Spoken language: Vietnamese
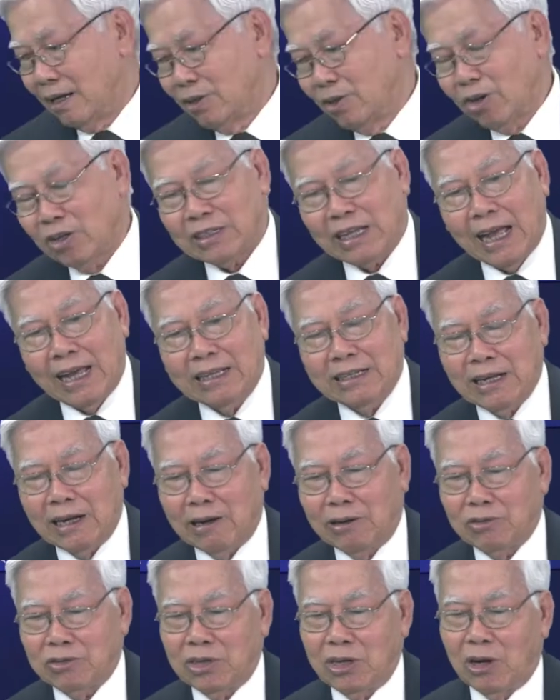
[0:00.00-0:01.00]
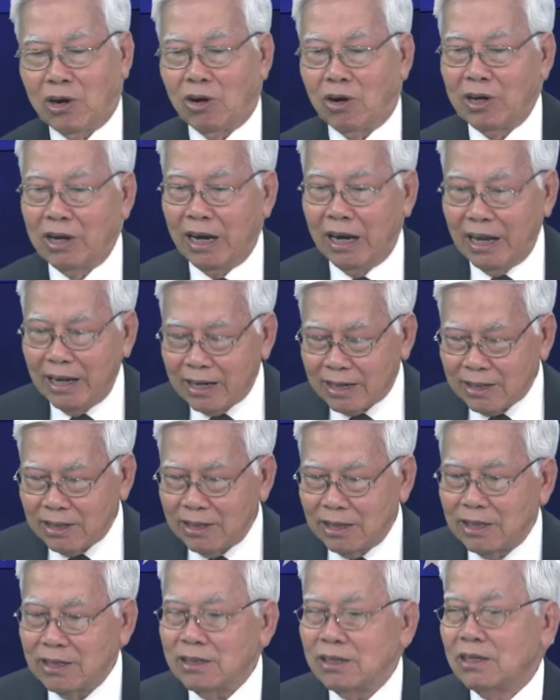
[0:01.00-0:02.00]
do thái vào thì họ liệt
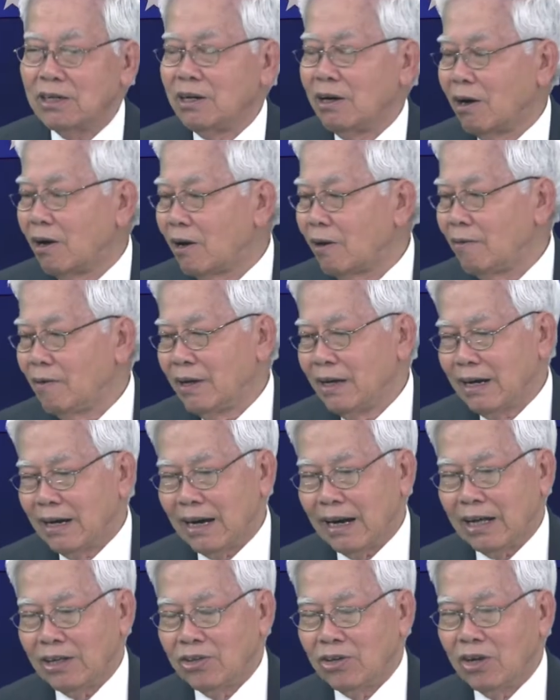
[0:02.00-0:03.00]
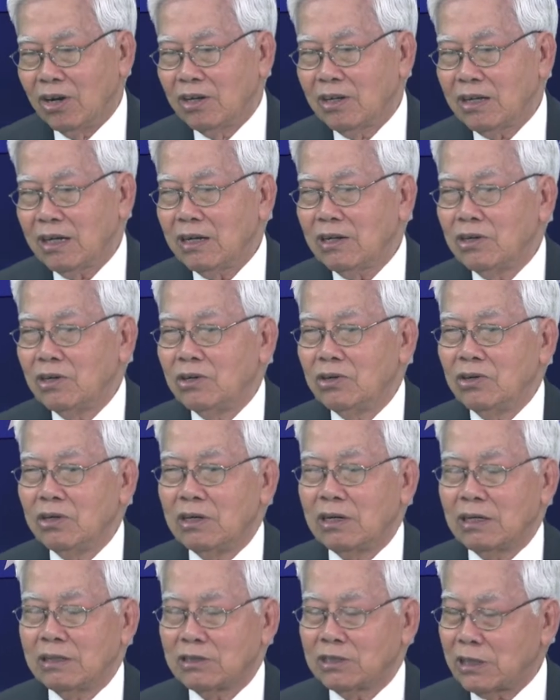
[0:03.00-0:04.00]
những người đó là những cái người
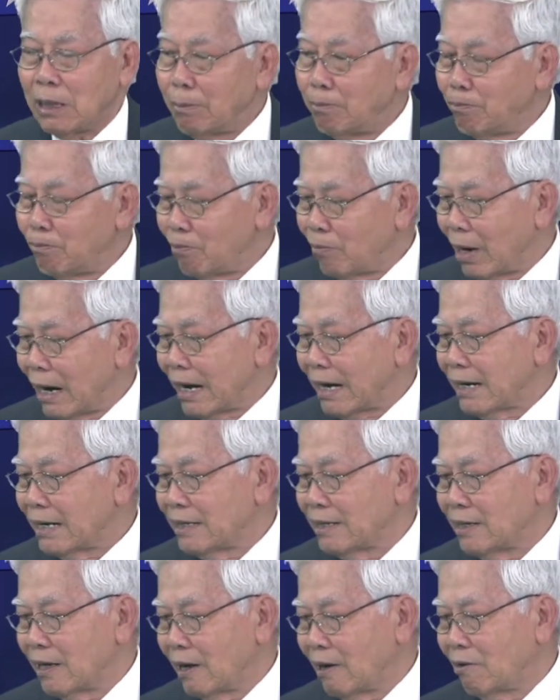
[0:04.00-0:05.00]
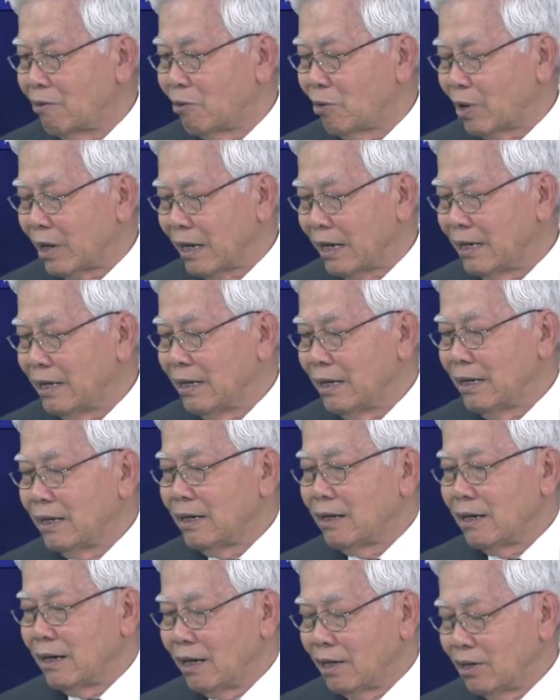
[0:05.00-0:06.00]
xâm lăng vào cái
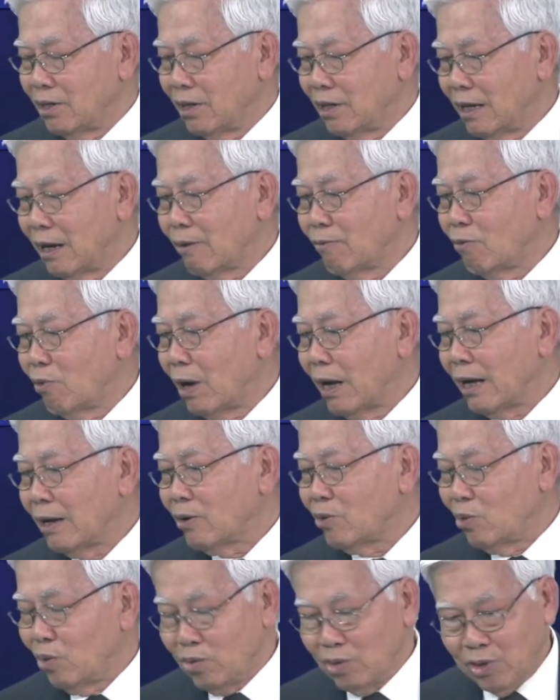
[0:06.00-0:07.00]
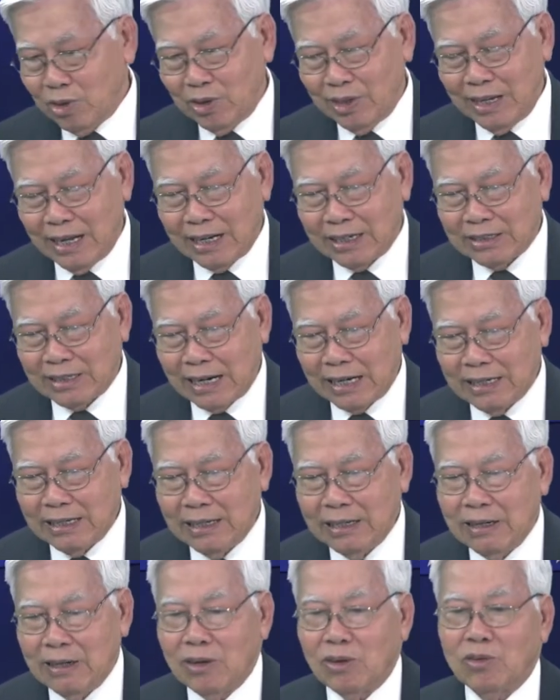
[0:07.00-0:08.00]
nền văn hóa của người da trắng
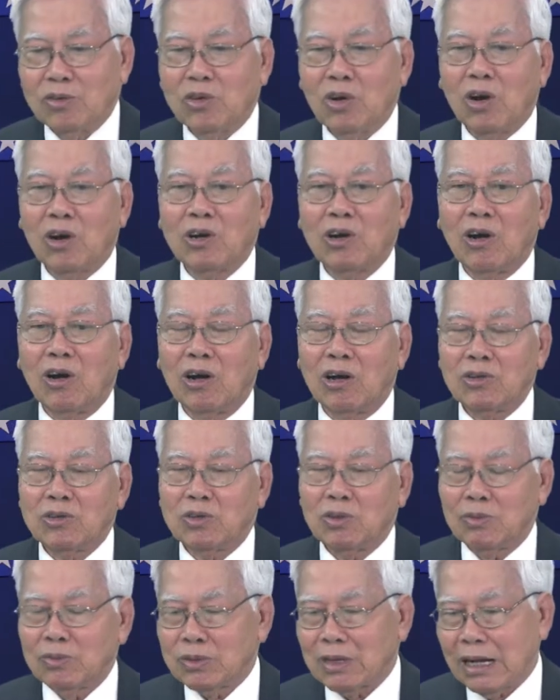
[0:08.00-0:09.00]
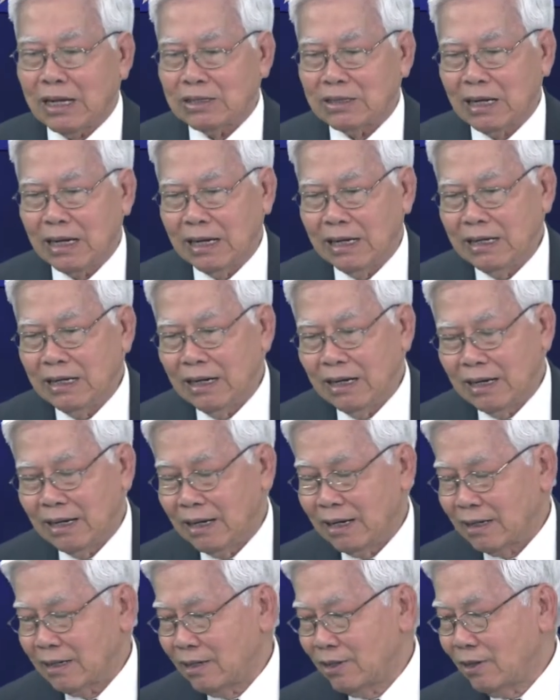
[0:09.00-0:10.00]
do đó chúng ta thấy
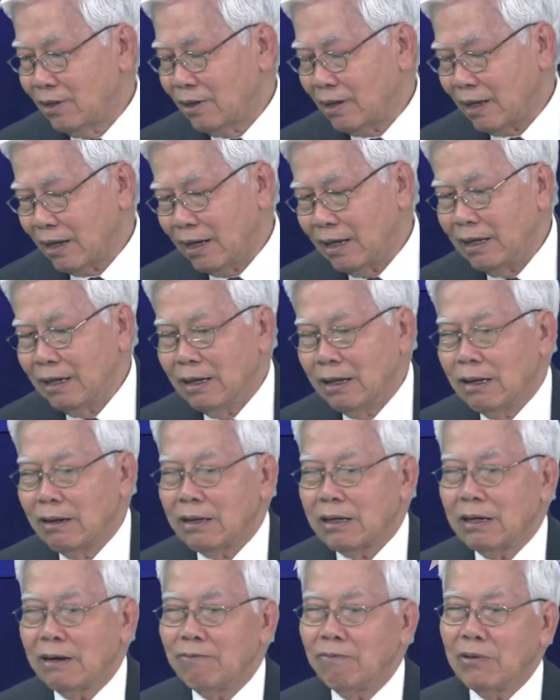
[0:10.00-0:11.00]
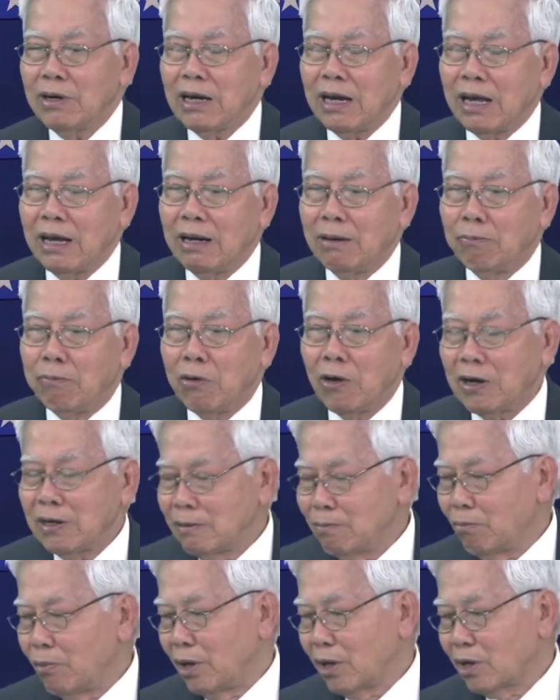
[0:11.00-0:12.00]
là cái cái vấn đề
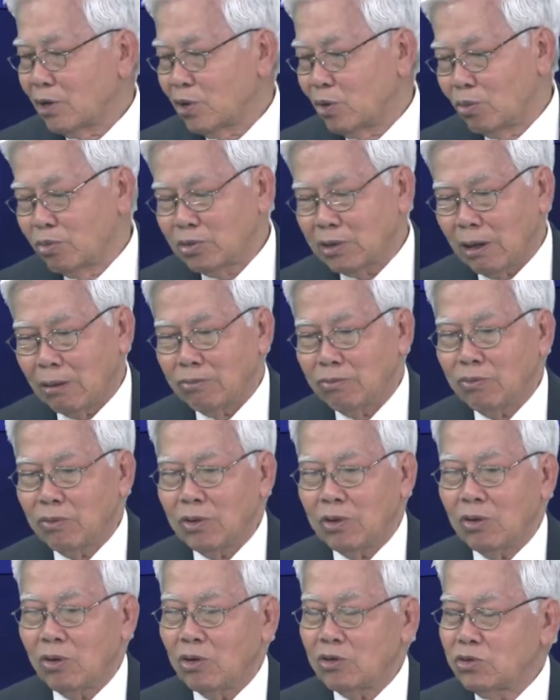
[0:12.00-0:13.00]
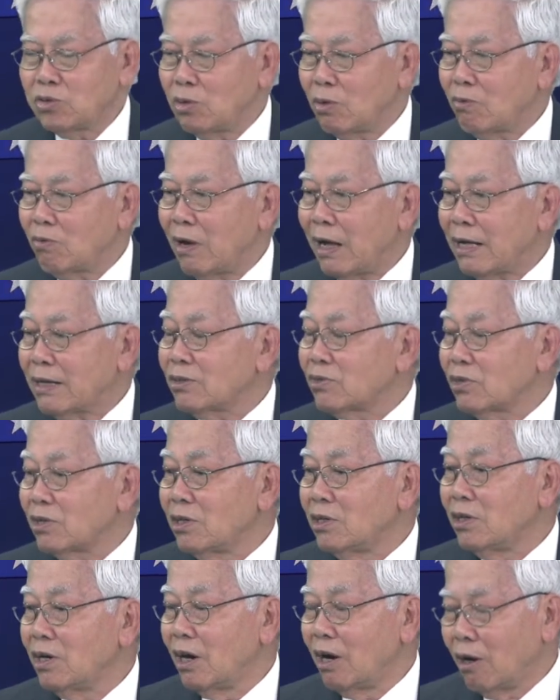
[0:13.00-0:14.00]
phân biệt chủng tộc nó xuất phát
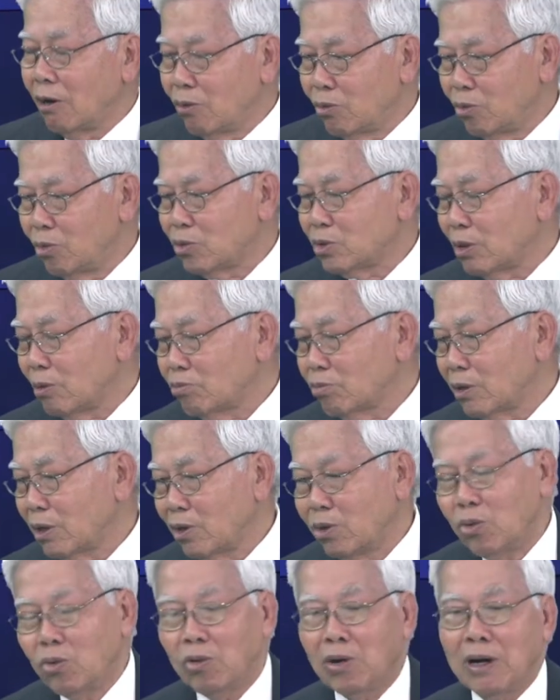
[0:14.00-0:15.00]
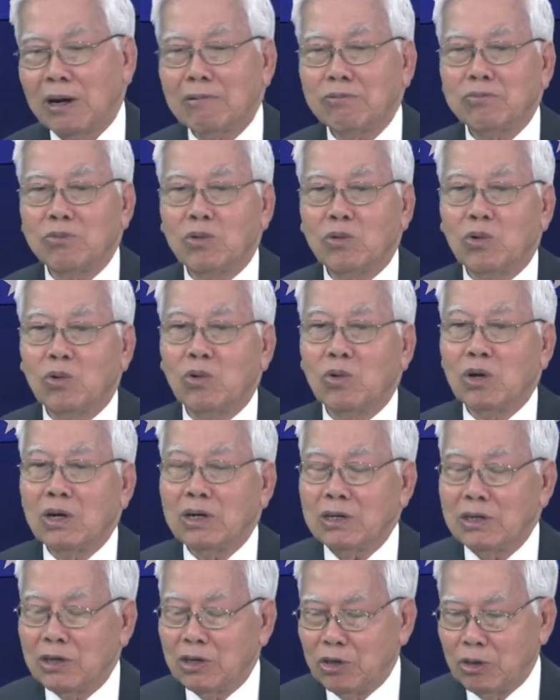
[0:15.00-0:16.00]
từ lâu trong cái nguồn gốc của
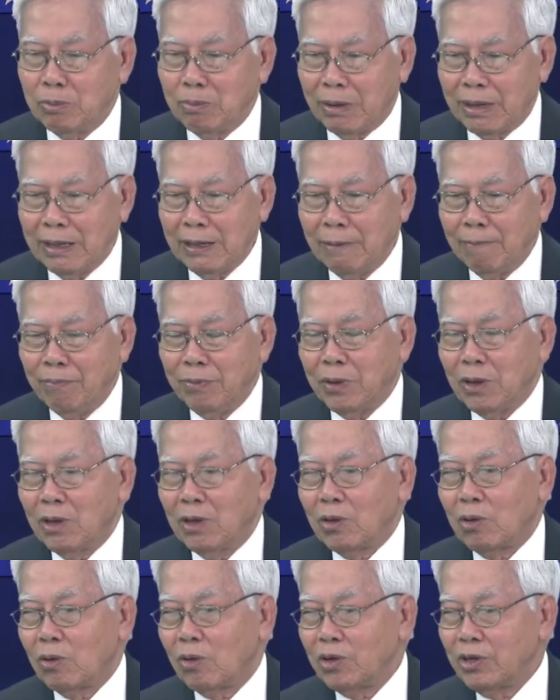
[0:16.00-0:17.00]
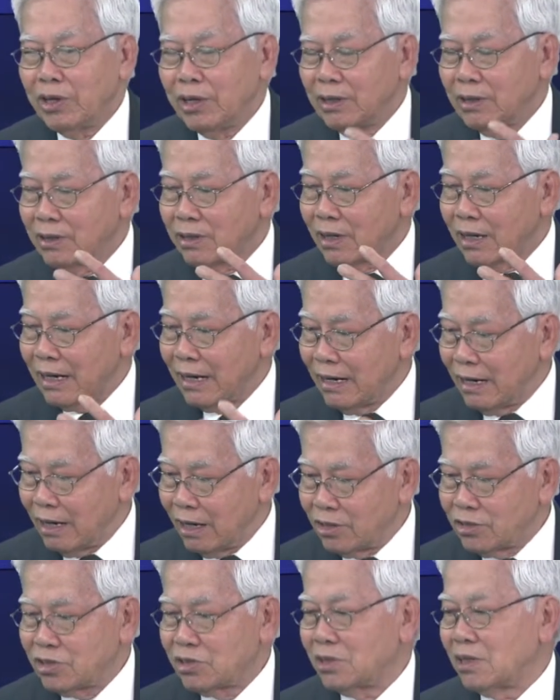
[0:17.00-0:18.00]
người Mỹ nó dính tới cái
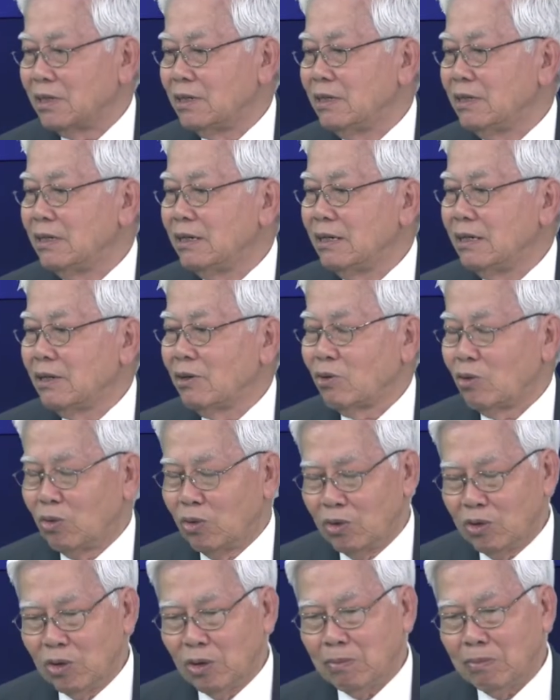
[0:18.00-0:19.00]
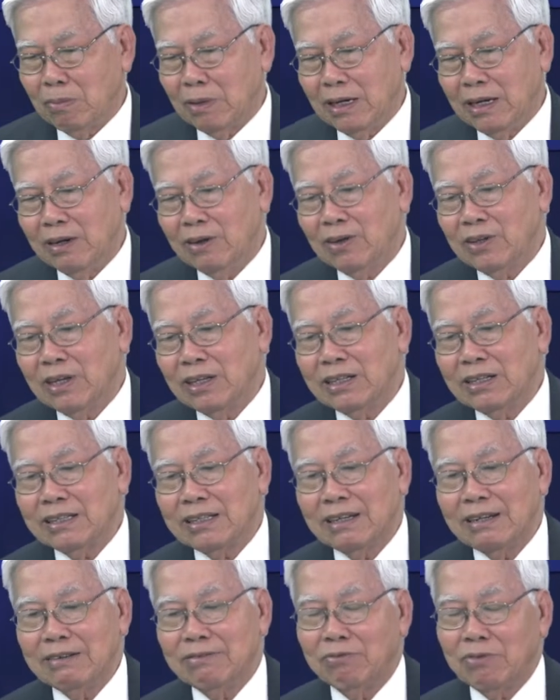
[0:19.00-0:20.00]
lịch sử của nước Mỹ nó dính
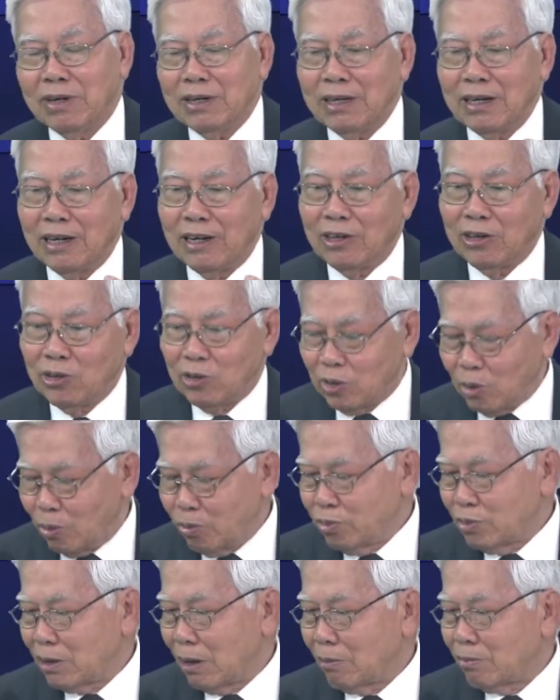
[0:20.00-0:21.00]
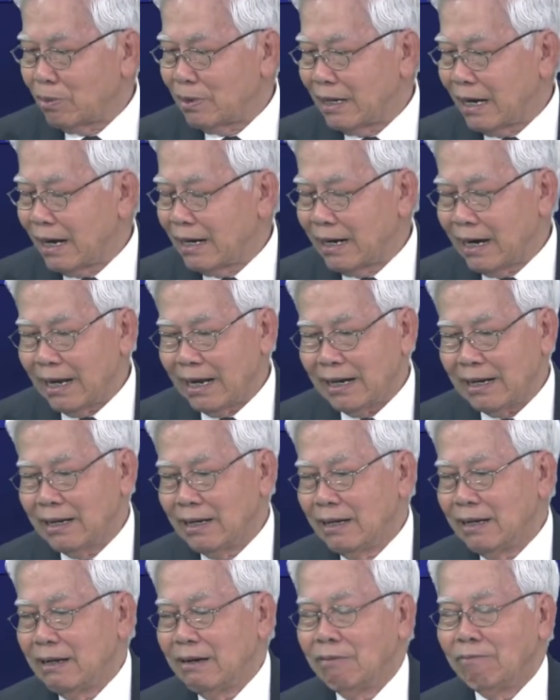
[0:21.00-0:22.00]
tới vấn đề chủng tộc da đen
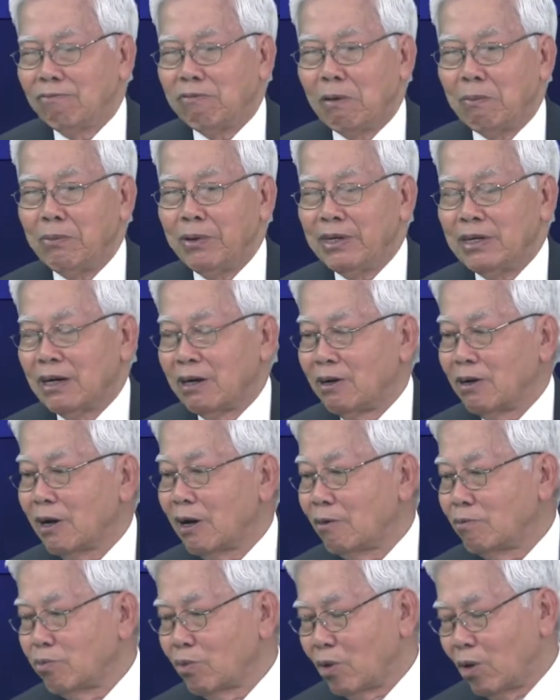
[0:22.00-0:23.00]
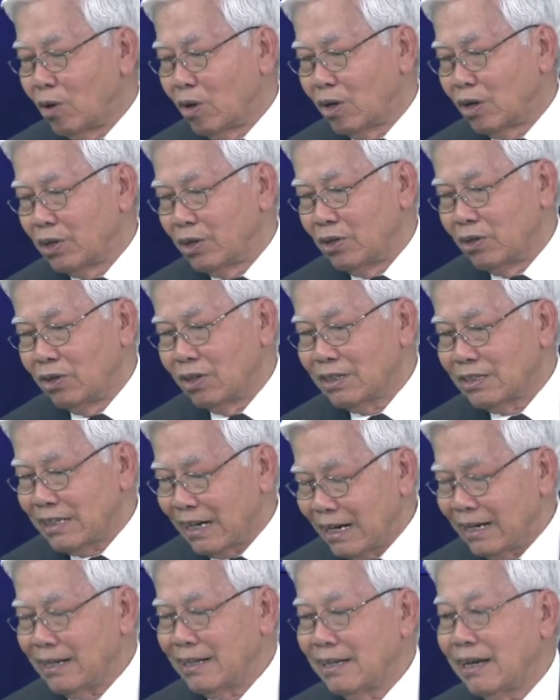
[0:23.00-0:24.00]
và bây giờ nó không còn giữa
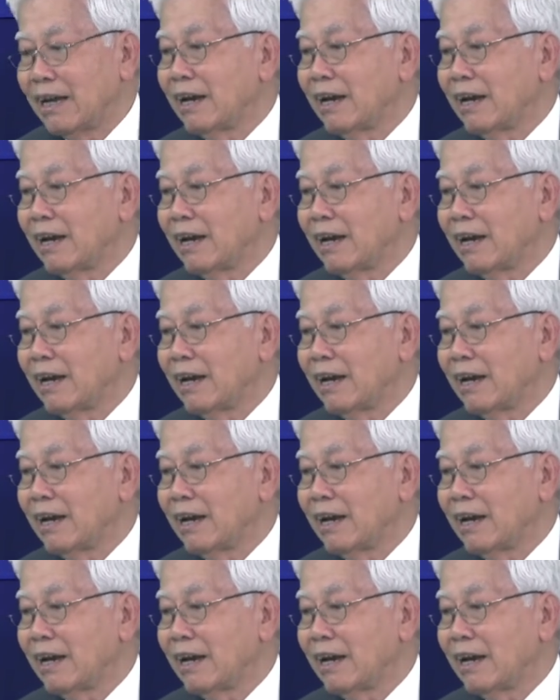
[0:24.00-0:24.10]
trắng và